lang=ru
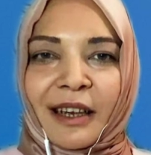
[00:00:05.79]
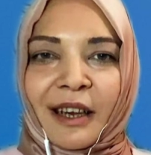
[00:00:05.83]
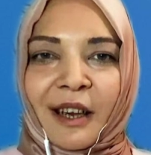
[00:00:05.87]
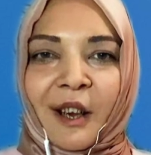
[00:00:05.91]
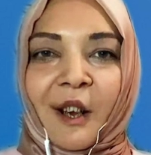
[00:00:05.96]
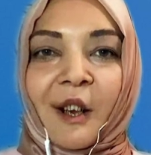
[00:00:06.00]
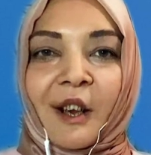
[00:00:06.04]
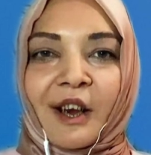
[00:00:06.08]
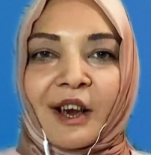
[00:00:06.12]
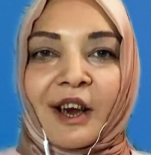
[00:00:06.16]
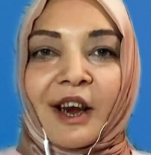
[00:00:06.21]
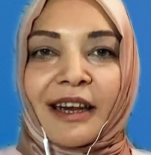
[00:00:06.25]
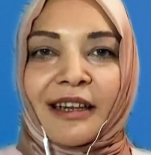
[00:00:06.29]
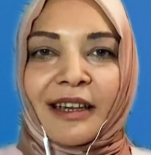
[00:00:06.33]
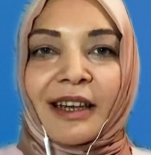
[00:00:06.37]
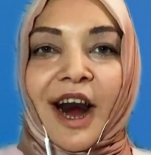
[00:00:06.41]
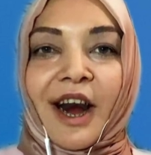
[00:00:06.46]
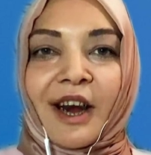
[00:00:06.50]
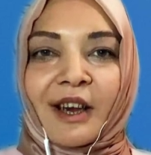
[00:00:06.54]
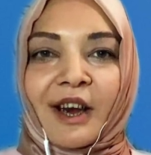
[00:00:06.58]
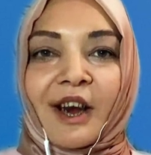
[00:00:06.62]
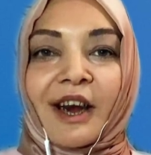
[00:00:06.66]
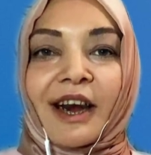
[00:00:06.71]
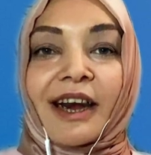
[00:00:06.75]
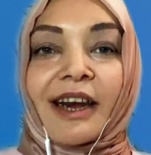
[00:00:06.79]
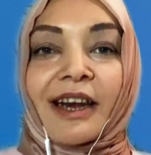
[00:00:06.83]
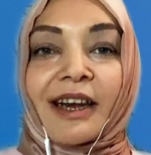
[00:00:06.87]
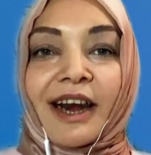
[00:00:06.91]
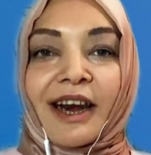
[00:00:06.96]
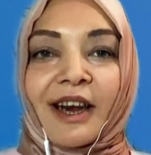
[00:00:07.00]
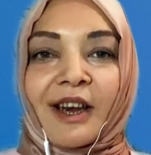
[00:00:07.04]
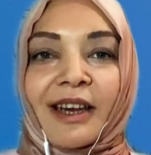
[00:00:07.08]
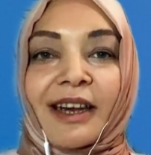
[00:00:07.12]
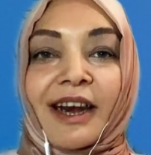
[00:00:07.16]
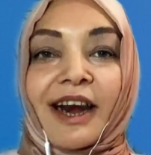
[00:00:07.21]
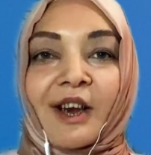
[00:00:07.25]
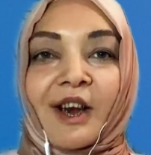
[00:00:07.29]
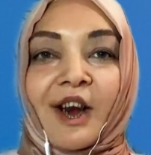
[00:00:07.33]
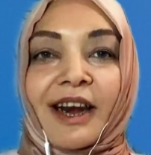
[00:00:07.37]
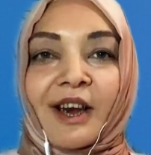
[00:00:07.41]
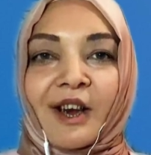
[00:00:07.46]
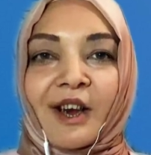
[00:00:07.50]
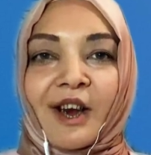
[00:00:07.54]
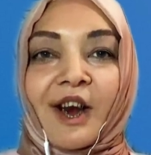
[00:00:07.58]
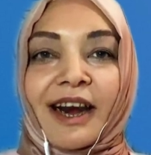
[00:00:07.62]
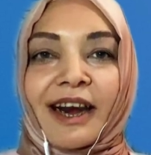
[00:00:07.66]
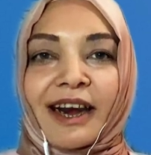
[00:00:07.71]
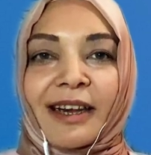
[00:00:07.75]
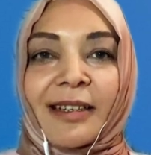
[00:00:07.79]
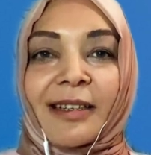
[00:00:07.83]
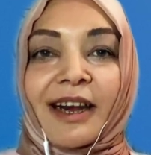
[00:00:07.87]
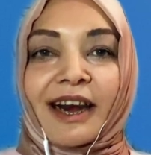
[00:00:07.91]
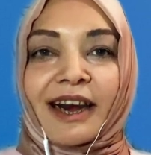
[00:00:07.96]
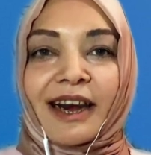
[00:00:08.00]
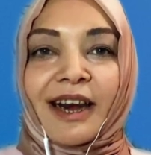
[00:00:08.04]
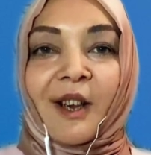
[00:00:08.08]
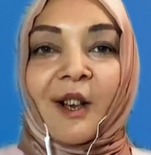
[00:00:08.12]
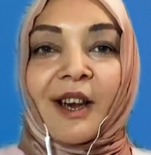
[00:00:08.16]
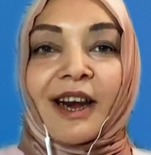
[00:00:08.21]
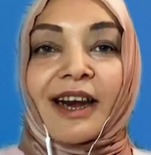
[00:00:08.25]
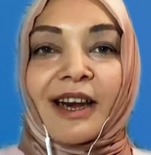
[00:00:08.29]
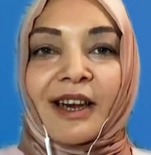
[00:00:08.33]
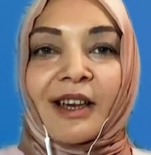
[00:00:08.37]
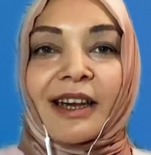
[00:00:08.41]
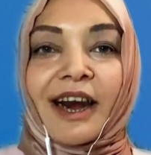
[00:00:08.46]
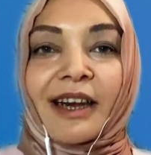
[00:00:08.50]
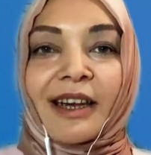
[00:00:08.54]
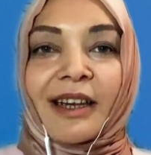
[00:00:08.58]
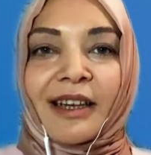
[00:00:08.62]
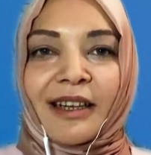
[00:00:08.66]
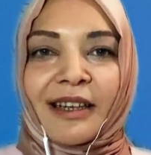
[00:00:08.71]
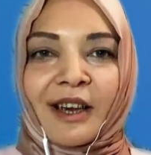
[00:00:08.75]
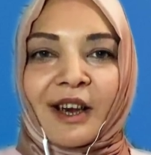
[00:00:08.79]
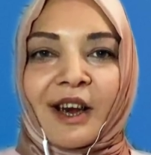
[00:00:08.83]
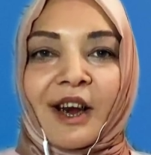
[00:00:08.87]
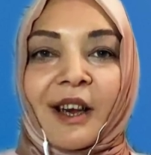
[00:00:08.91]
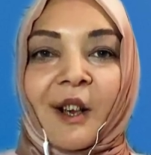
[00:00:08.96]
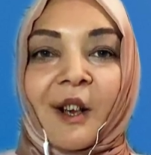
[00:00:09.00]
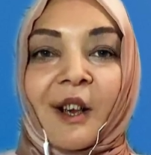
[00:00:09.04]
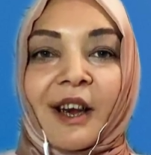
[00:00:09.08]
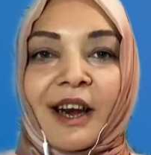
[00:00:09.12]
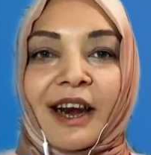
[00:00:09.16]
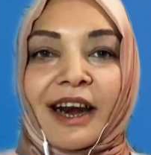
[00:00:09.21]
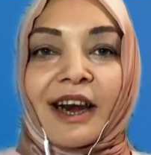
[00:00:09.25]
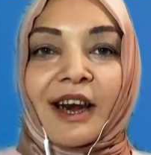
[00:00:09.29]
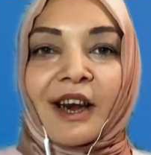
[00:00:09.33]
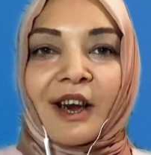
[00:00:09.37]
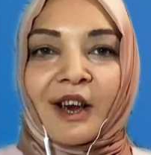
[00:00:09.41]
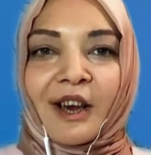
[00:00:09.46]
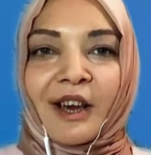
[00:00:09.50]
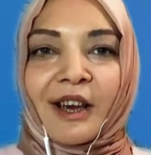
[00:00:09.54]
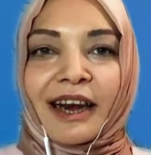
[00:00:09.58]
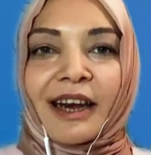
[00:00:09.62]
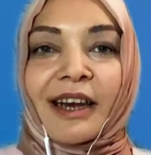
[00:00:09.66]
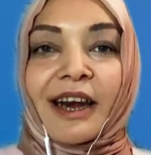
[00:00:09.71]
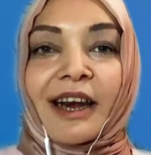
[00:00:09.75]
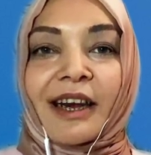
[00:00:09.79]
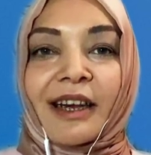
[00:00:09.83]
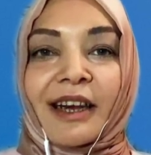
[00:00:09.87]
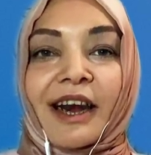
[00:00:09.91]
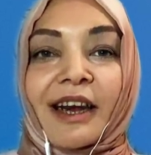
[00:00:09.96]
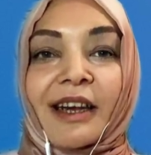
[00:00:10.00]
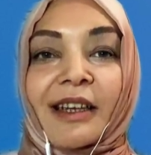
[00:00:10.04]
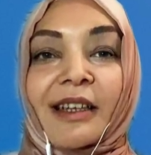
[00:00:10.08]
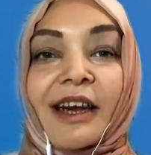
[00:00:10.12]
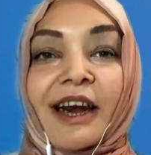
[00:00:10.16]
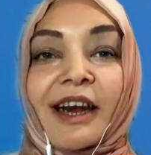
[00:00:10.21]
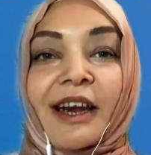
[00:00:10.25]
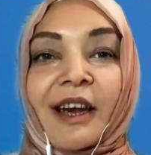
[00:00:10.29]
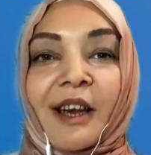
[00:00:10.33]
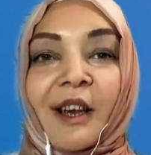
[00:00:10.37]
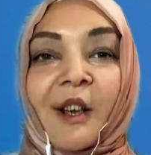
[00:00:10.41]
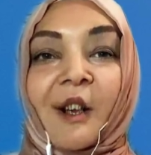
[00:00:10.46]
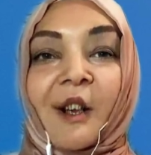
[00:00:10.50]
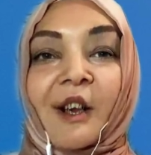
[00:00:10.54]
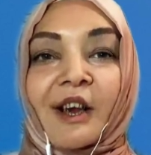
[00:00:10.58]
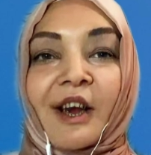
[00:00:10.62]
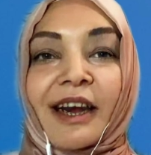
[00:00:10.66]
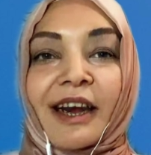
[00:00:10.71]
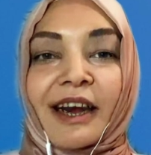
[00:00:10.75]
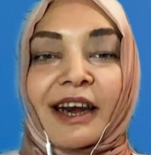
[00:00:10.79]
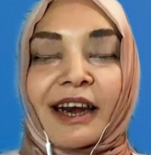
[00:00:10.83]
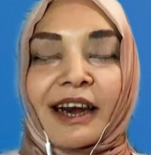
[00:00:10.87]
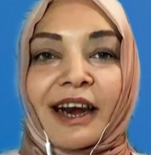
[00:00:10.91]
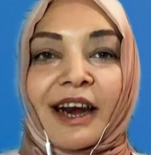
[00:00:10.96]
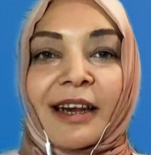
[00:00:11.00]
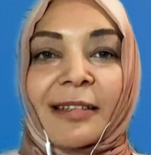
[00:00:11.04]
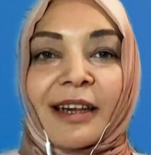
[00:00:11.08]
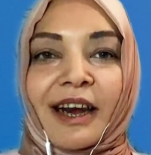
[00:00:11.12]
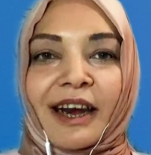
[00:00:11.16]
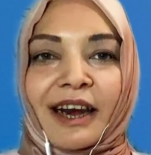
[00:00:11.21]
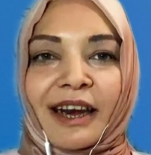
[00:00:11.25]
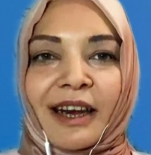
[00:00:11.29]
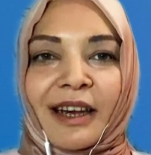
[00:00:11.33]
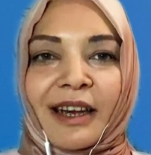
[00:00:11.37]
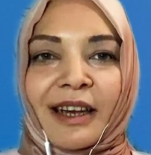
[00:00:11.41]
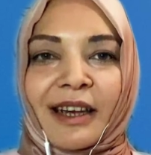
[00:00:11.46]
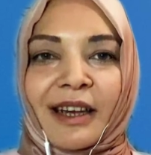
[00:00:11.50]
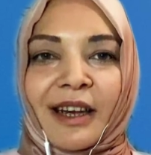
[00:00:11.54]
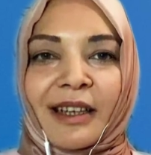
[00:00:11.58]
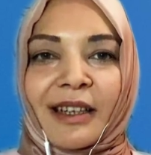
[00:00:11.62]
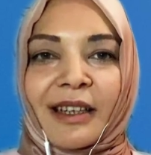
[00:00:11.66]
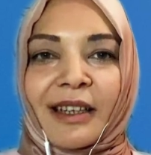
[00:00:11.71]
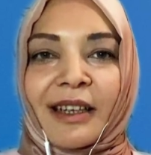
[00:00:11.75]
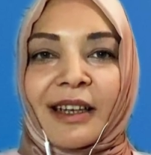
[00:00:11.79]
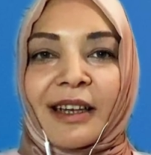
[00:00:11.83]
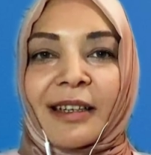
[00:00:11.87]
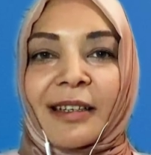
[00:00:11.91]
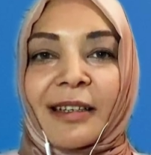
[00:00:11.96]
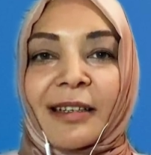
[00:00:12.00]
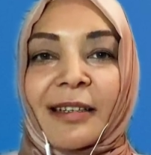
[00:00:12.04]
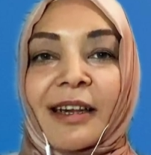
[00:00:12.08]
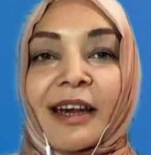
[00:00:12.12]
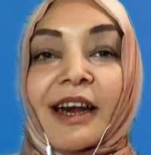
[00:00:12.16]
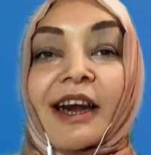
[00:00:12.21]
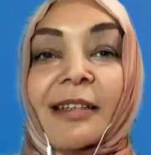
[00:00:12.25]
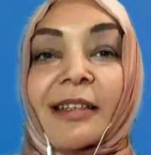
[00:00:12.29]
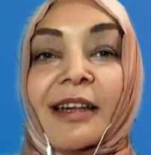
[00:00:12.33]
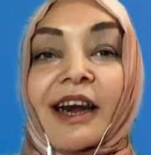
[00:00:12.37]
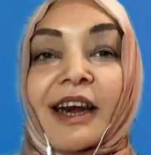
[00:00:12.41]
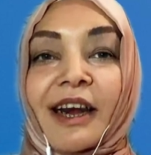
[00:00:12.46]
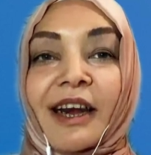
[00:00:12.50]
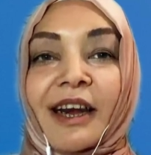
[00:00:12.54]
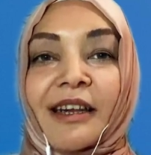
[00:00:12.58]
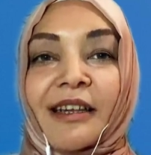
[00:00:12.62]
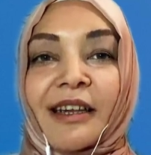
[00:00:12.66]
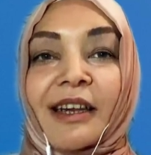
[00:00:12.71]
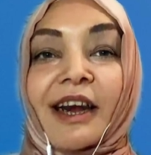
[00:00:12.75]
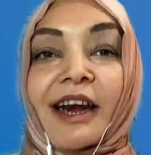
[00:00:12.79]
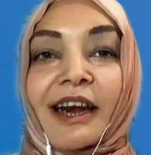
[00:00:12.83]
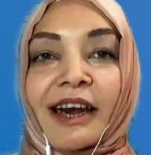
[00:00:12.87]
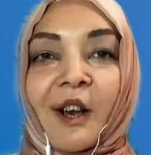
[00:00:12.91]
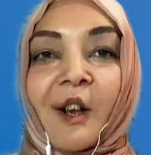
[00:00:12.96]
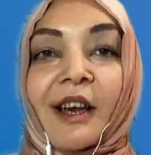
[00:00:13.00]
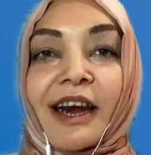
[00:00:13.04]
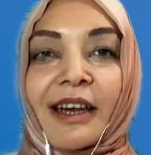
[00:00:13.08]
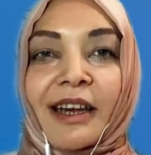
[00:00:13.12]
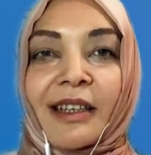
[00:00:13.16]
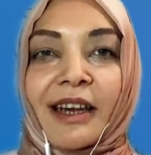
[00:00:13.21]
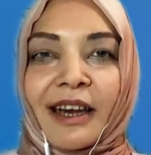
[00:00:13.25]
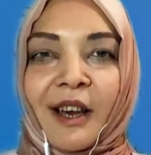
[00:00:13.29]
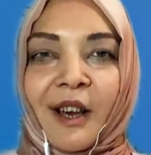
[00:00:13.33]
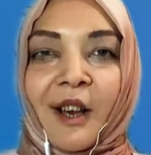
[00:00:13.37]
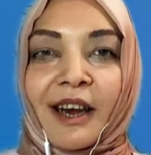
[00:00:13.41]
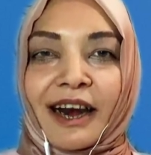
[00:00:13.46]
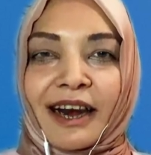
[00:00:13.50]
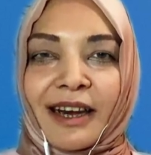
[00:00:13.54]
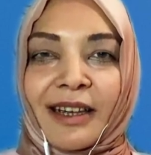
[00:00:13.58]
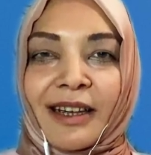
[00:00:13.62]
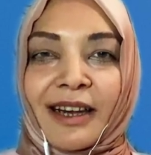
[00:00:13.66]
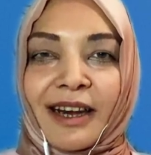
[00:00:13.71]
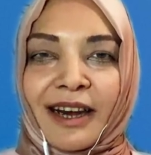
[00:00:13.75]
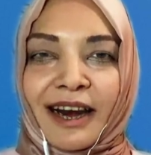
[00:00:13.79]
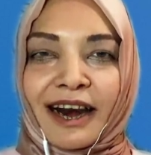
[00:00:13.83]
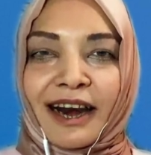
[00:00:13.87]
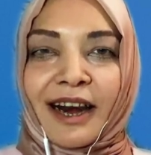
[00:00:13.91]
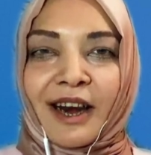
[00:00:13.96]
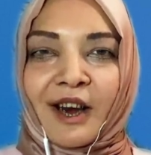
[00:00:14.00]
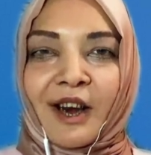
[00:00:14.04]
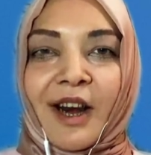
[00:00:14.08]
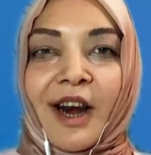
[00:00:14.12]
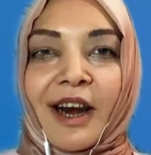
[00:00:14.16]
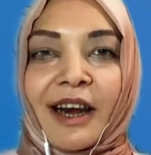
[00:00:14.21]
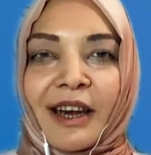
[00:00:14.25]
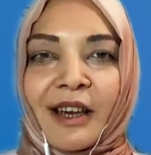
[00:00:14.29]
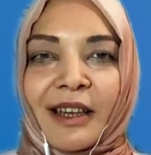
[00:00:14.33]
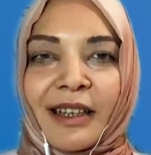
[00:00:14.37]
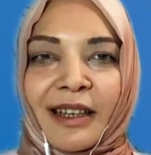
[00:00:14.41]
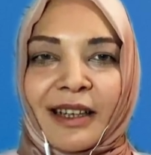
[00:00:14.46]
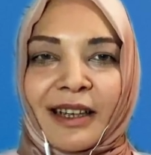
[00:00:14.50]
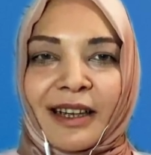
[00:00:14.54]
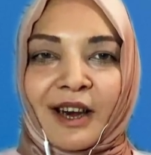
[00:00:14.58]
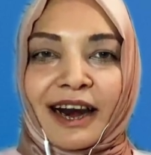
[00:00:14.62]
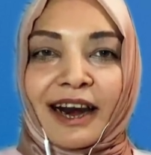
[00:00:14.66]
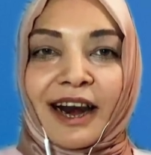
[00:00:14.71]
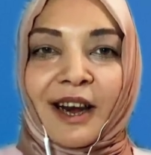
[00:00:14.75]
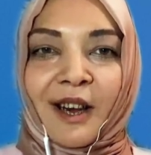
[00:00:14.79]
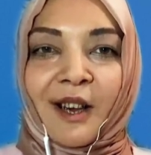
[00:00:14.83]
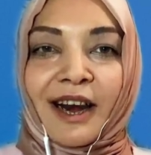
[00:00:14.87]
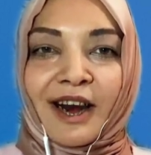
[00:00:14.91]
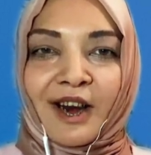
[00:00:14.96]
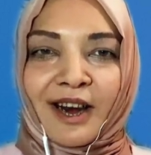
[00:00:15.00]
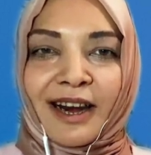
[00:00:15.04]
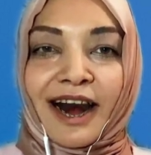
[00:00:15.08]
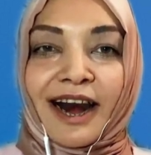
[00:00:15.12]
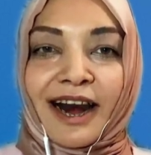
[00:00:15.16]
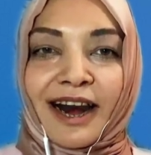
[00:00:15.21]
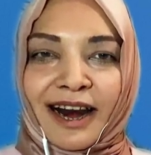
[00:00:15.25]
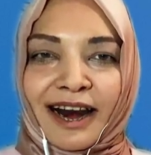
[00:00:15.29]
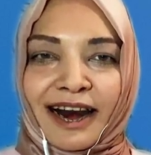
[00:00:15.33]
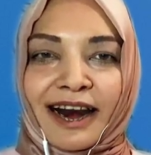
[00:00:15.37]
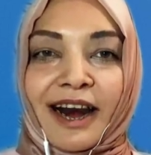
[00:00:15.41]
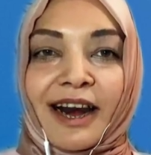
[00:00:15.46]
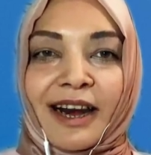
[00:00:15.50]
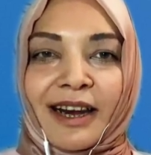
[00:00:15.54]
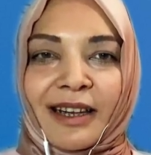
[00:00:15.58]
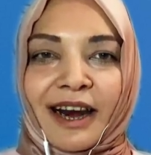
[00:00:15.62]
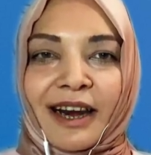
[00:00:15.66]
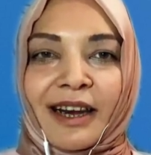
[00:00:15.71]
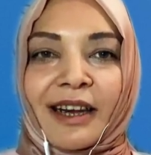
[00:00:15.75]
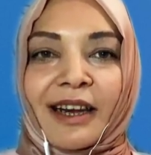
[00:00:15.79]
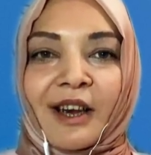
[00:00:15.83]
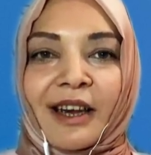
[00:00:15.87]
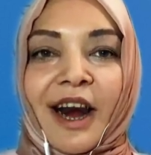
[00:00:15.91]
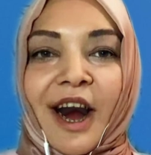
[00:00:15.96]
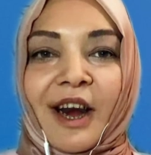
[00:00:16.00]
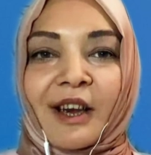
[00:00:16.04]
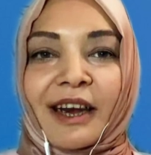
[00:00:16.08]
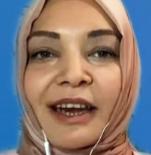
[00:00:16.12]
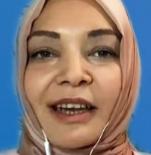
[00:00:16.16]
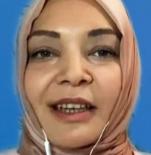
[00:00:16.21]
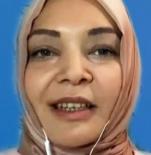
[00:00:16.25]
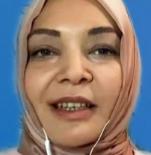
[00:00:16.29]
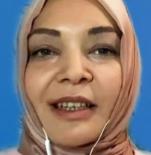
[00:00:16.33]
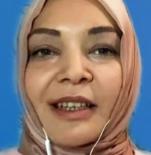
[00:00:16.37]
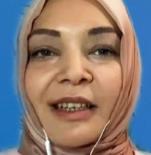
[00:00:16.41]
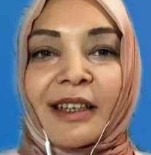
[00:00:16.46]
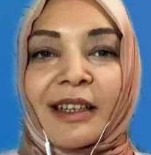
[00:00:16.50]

Вашингтон применяет различные способы для того, чтобы увеличить свое влияние в других государствах. Добавлю, что основным козырем у США все же остается язык угроз.